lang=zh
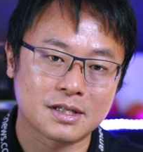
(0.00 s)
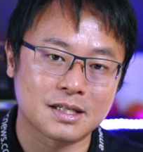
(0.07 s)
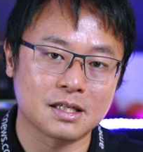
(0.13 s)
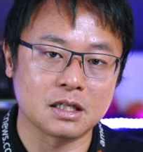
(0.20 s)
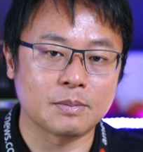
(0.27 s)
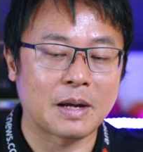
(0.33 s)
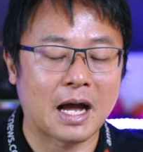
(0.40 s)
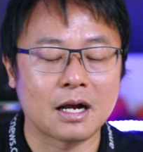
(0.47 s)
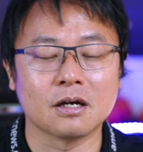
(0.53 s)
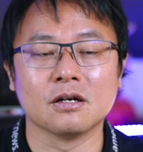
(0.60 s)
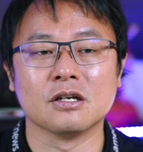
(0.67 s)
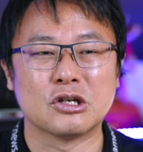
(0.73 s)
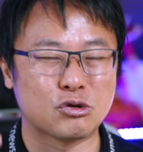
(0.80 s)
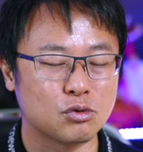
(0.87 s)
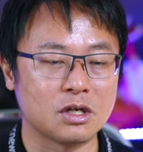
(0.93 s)
四八
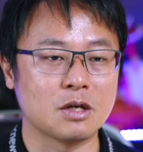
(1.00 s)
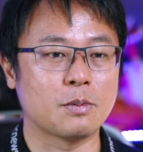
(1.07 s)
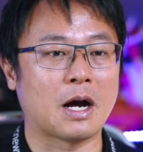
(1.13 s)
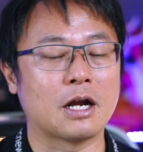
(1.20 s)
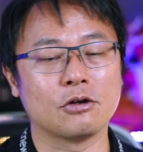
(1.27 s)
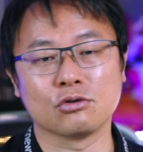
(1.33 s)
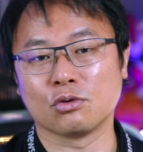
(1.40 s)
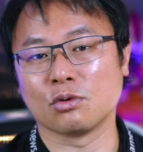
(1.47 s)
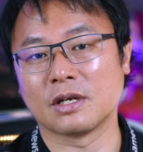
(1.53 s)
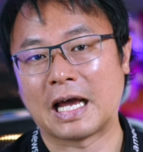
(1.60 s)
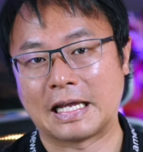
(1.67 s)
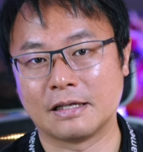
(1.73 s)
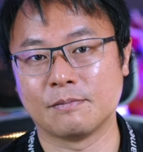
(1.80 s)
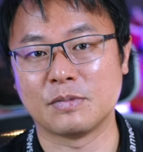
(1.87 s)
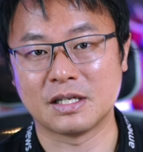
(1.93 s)
二，你做一八六都
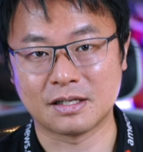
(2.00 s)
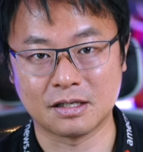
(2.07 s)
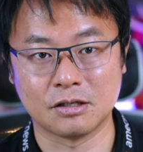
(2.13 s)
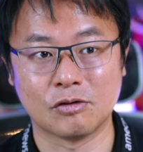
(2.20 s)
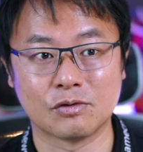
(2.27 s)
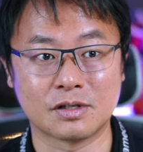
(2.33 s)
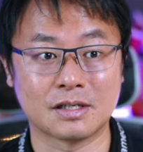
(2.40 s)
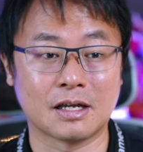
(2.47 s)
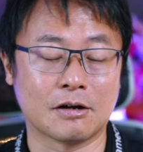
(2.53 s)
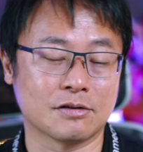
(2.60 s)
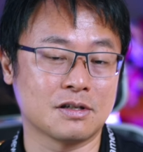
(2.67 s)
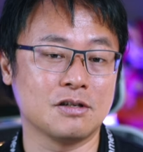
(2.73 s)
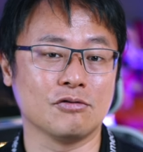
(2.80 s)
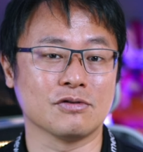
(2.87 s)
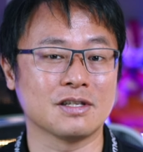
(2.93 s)
来得比四九四好，
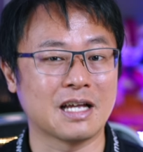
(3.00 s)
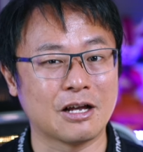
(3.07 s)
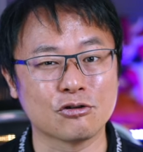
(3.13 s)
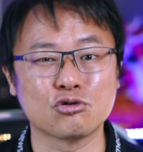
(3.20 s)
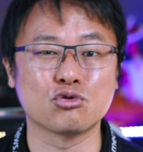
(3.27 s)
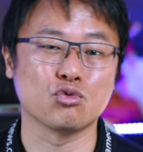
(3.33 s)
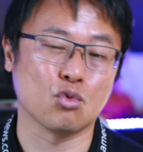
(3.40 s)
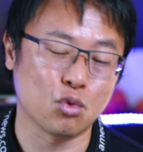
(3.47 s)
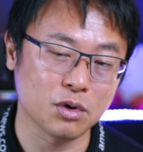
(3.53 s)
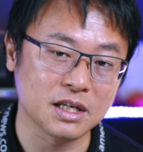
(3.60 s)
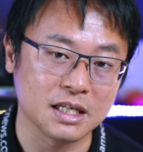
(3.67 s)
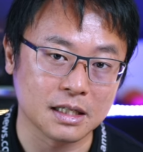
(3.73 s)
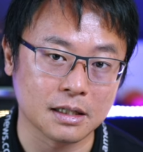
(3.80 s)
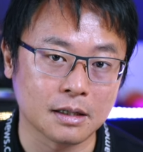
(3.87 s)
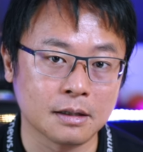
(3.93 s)
四九四还要锁
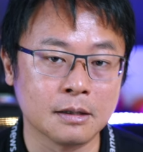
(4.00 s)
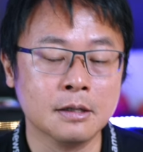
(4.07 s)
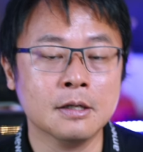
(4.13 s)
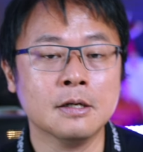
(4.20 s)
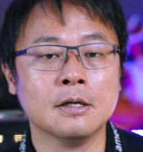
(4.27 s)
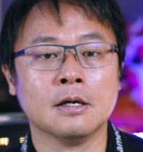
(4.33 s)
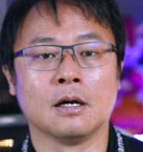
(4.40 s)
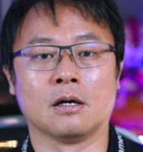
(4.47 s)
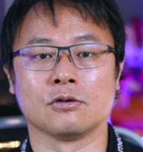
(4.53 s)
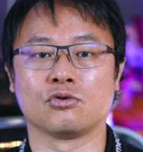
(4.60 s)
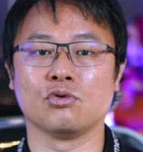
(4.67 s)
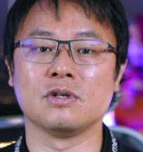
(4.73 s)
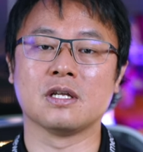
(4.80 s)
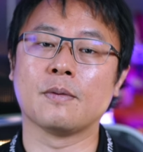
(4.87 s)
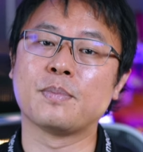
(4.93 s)
你耶，好，
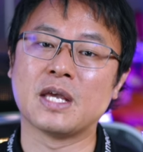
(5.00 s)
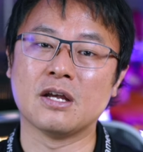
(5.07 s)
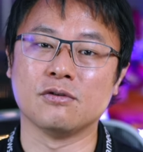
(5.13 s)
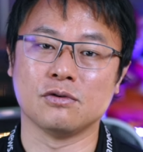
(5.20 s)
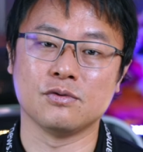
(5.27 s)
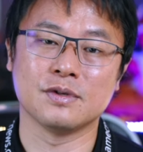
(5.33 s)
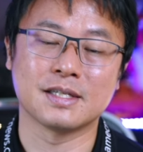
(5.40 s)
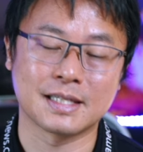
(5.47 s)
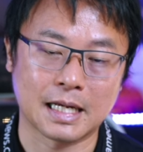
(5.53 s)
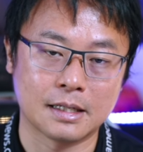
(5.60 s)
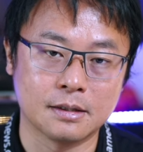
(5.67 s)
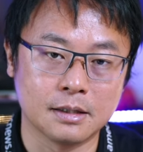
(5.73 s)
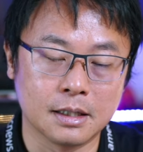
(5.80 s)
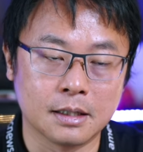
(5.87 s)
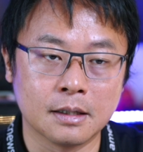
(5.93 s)
所以你在偏远地区三
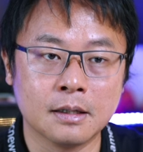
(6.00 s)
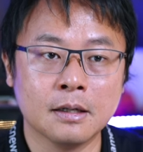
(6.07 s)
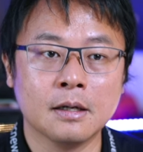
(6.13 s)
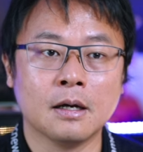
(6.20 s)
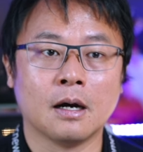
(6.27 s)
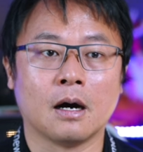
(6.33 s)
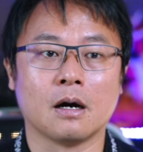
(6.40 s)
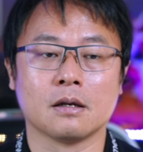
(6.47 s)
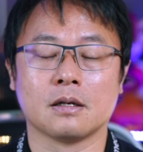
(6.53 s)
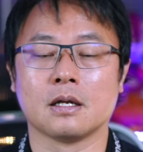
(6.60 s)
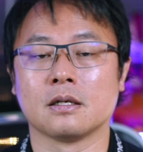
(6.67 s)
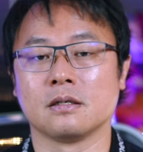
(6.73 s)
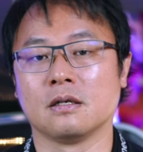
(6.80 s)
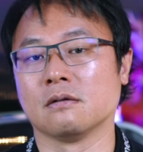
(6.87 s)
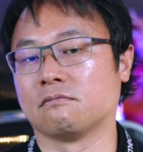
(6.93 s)
年，好，
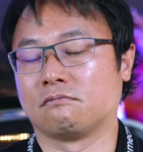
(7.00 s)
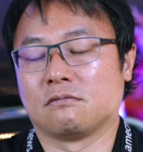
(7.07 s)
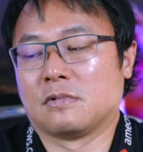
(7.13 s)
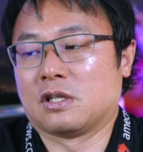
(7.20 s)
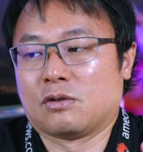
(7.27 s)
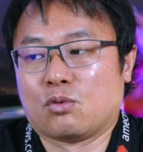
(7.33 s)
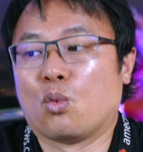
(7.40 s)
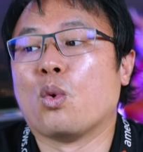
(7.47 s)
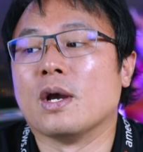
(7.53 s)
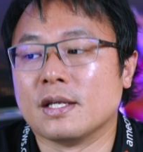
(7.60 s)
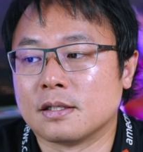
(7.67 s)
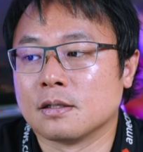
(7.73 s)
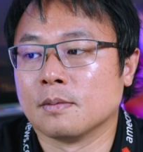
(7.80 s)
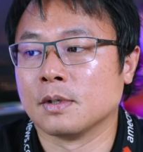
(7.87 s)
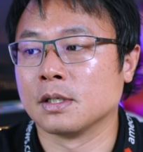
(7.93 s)
那你也为
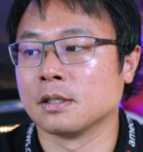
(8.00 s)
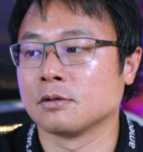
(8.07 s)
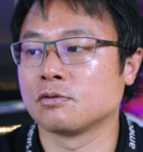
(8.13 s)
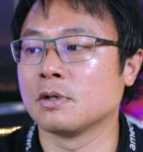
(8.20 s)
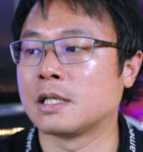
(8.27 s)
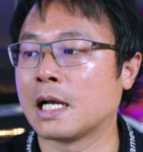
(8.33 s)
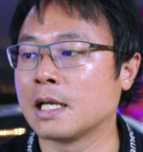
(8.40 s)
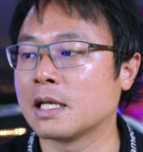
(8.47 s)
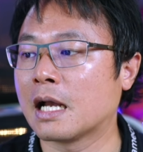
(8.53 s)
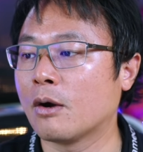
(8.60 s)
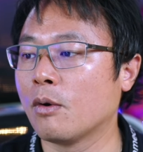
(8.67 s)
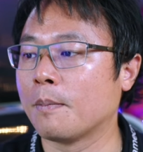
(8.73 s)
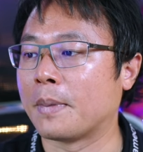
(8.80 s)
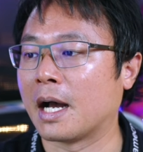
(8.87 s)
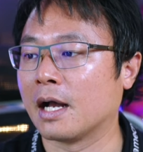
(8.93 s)
什么呢？所以他应
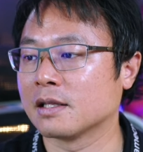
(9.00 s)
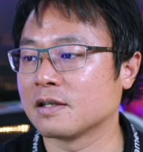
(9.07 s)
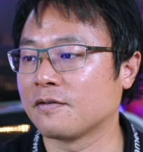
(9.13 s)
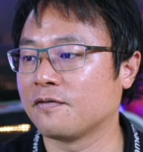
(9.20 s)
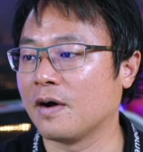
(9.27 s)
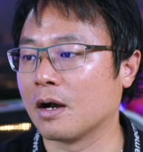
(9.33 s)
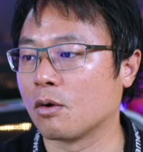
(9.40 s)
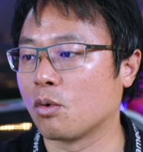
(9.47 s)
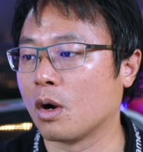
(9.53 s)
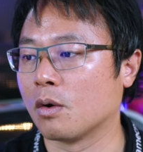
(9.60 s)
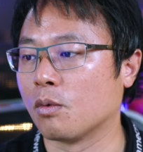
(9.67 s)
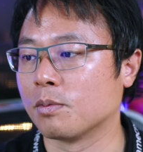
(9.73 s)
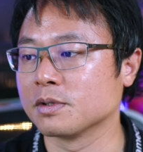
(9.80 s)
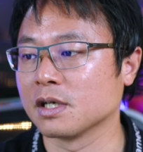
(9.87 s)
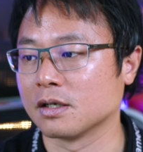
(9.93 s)
该会把它再放
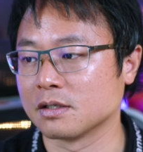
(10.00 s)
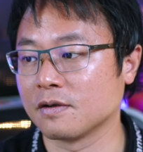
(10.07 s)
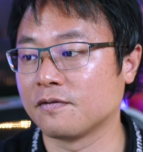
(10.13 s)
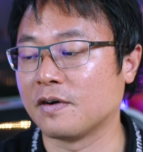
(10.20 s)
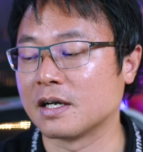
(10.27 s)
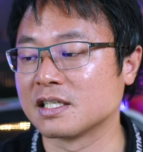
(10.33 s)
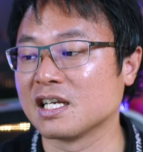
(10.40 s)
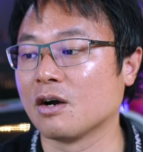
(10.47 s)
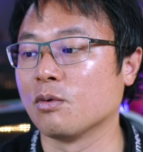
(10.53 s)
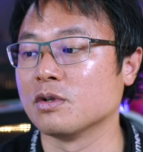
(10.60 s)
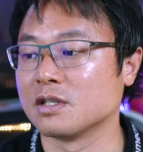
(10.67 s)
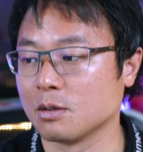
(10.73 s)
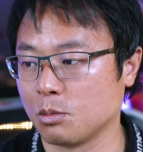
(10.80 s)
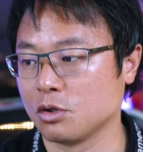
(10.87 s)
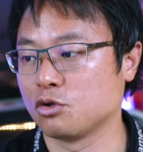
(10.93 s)
宽，我不晓得这方向
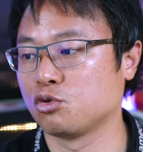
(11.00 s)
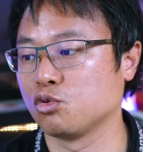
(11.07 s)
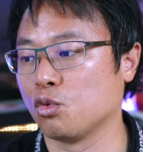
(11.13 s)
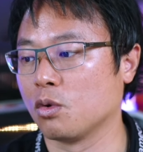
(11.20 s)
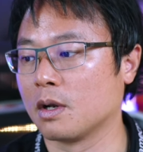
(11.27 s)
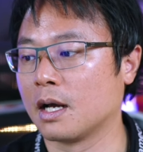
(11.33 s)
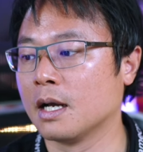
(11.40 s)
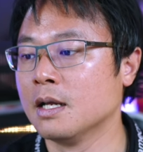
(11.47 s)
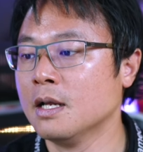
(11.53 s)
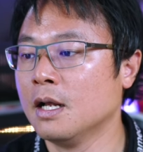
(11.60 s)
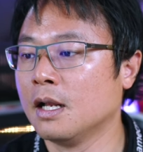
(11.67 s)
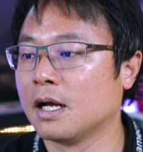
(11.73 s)
会怎么做啦。